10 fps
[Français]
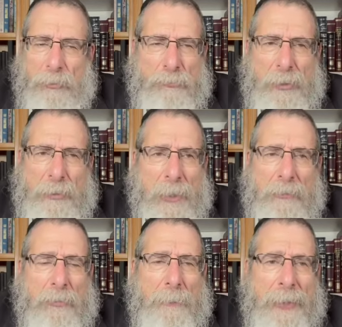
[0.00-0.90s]
Je
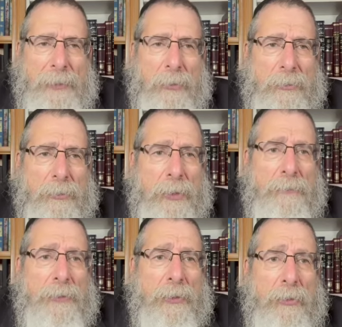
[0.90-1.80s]
n'ai pas l'intention de
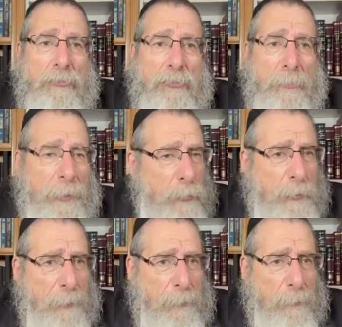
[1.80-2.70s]
devenir religieux, mais tout
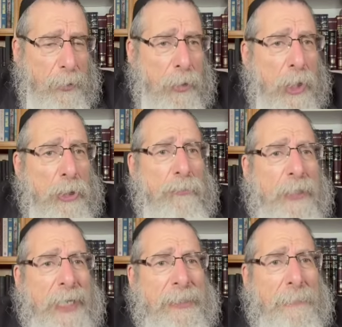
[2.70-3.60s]
simplement, je vais
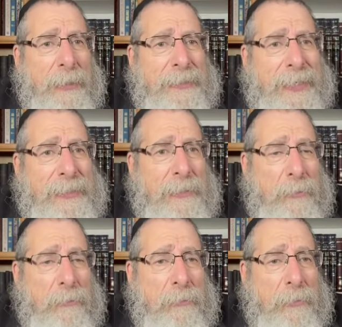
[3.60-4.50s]
garder ma
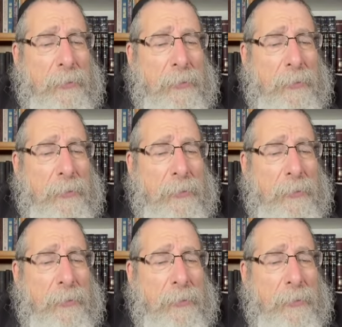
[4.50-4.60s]
tradition.